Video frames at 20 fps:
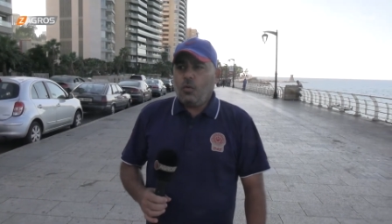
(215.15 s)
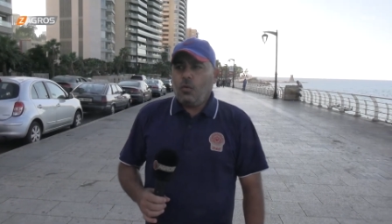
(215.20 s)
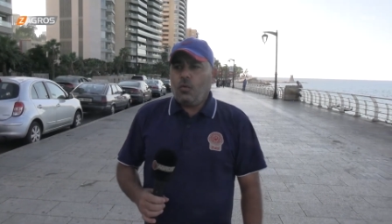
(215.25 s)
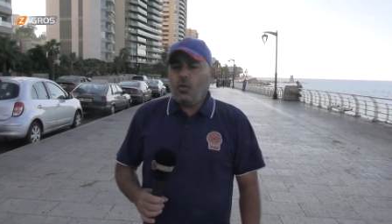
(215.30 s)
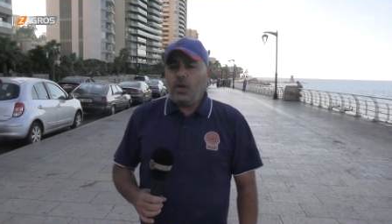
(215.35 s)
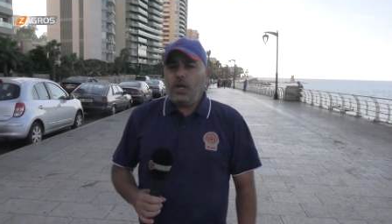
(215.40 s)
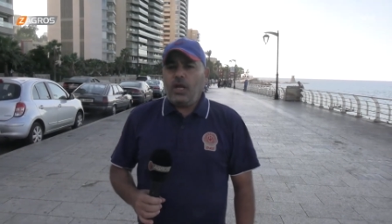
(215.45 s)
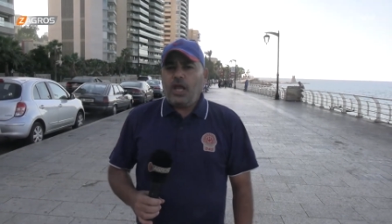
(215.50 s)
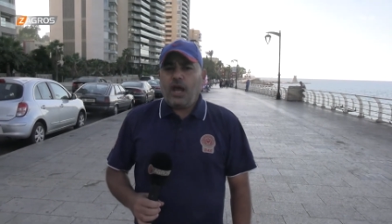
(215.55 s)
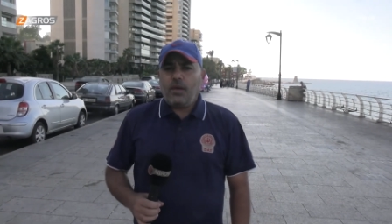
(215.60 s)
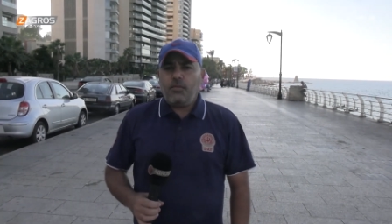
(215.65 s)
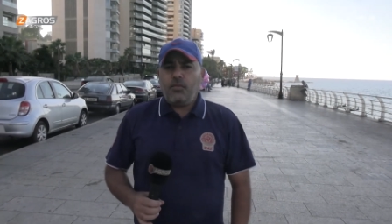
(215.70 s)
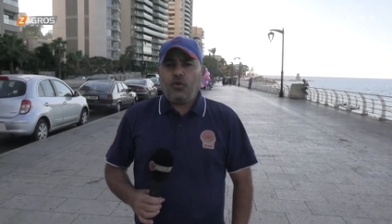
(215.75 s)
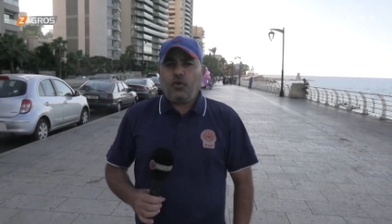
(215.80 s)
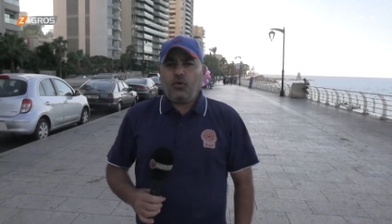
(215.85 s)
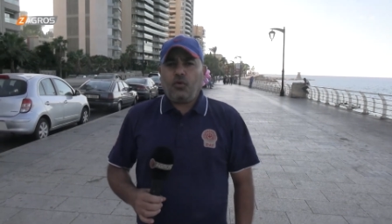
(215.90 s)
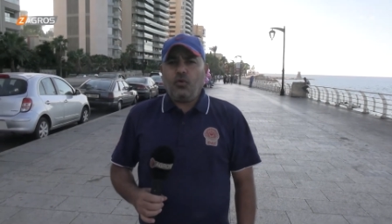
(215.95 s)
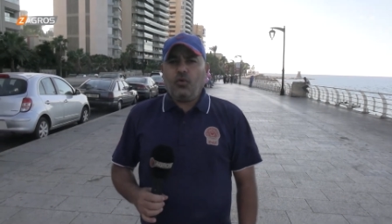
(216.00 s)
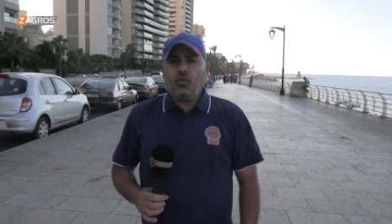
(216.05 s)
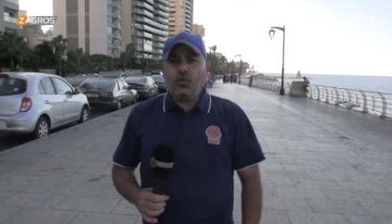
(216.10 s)
واللي عم
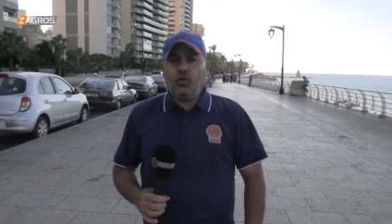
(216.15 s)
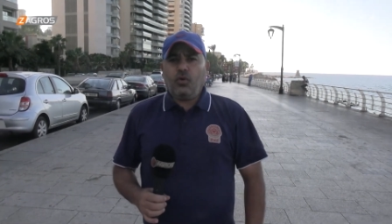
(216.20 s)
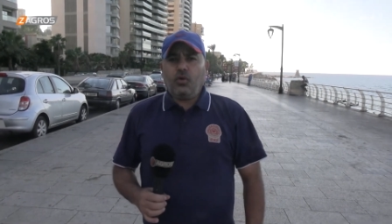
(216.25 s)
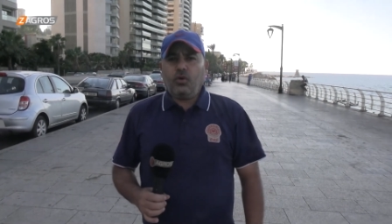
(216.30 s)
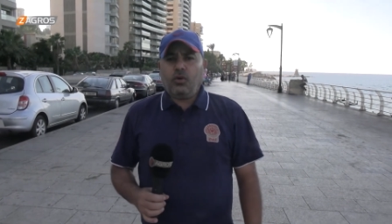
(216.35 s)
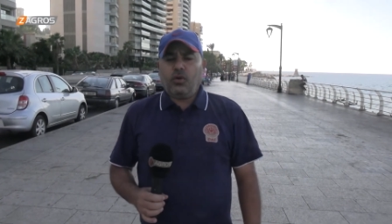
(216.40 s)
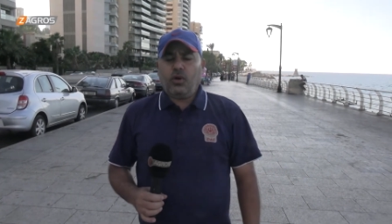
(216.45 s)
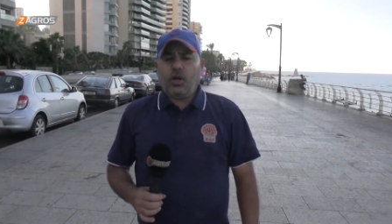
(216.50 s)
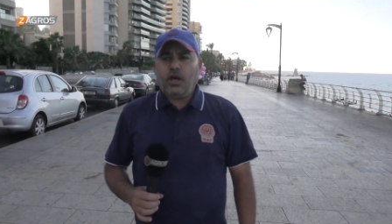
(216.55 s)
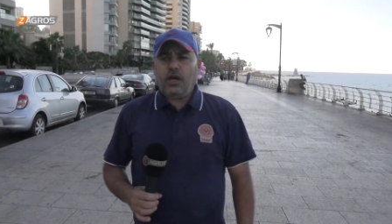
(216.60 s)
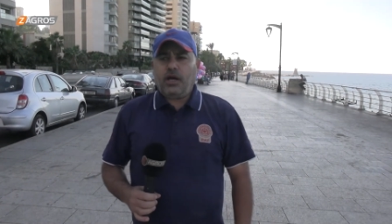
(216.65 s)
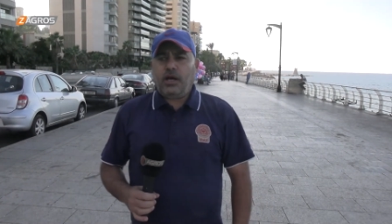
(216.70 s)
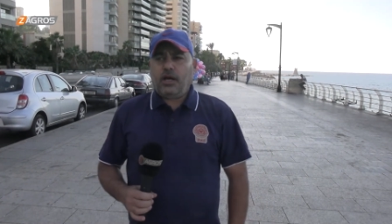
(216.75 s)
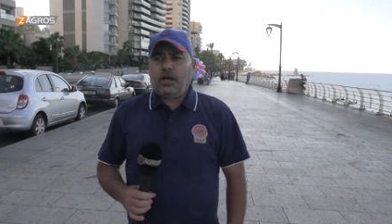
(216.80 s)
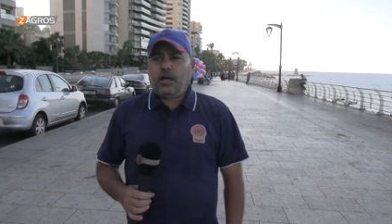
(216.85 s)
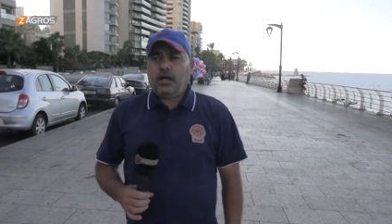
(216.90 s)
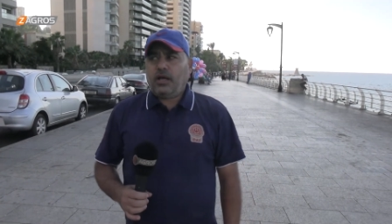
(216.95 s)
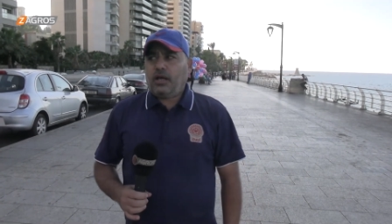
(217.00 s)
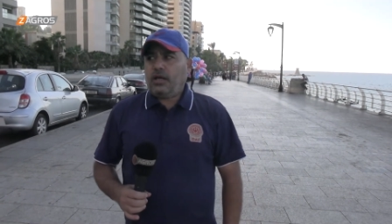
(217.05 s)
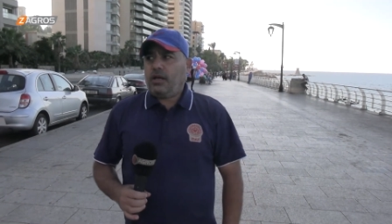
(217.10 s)
يحكوه
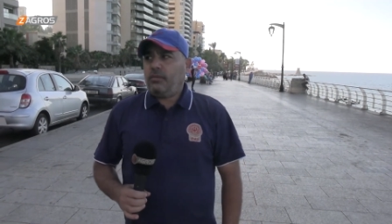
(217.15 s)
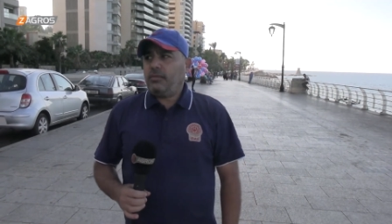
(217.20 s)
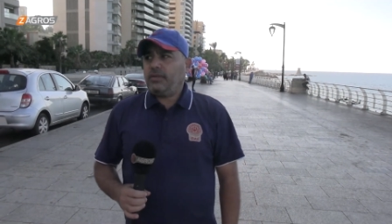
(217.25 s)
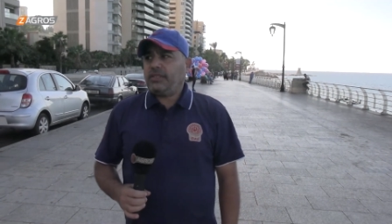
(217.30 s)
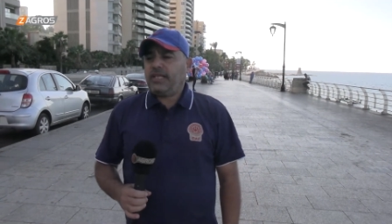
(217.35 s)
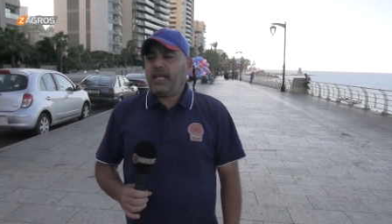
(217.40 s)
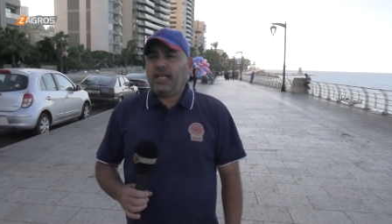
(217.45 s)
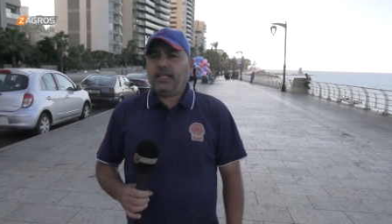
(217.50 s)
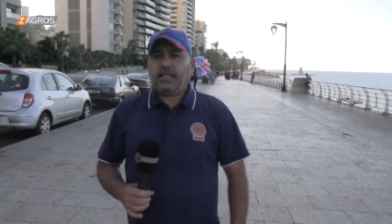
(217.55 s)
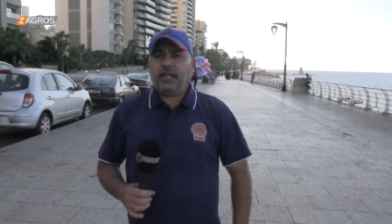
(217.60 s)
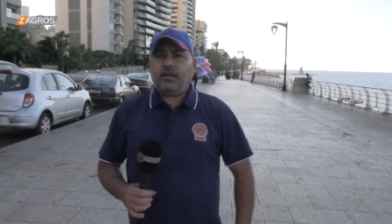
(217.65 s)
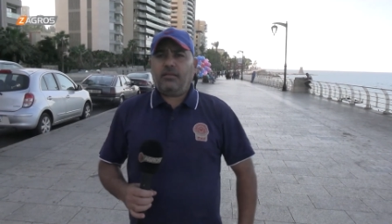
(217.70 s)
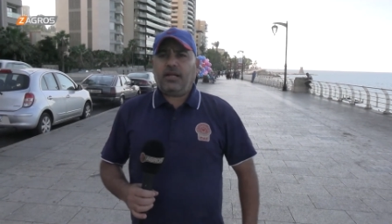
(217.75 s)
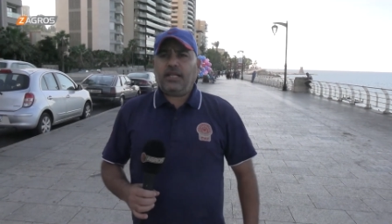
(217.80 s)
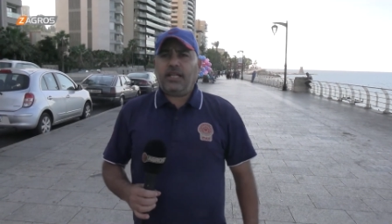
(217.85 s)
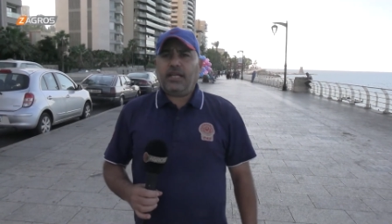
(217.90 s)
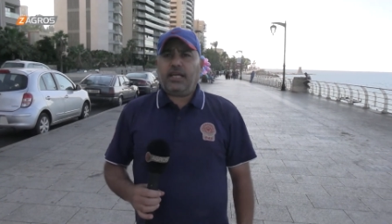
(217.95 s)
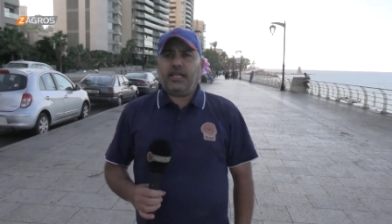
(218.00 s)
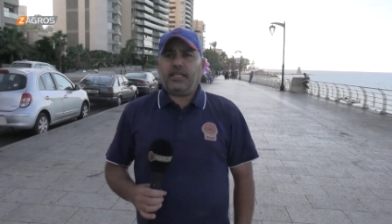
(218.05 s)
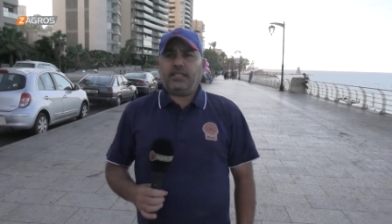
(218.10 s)
آه، مسألة
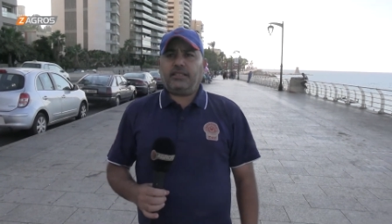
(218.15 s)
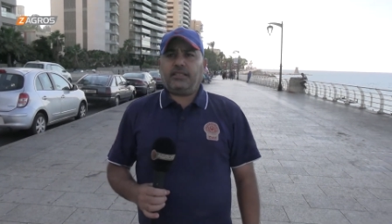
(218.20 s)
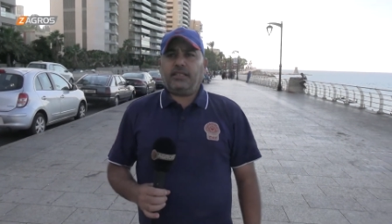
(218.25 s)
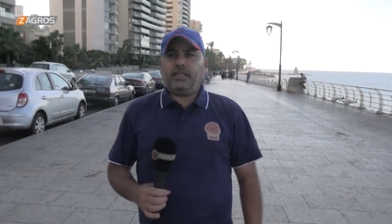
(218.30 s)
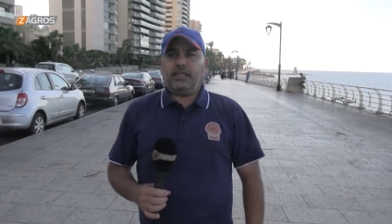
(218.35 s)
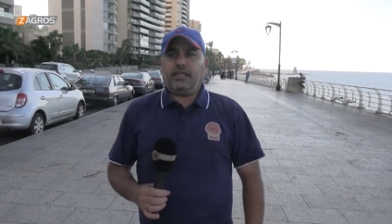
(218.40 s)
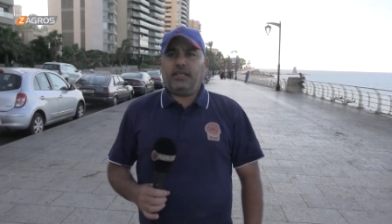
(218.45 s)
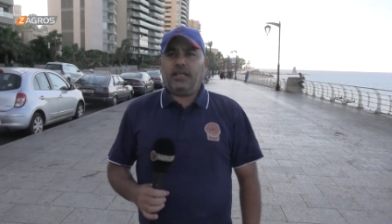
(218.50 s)
المدارس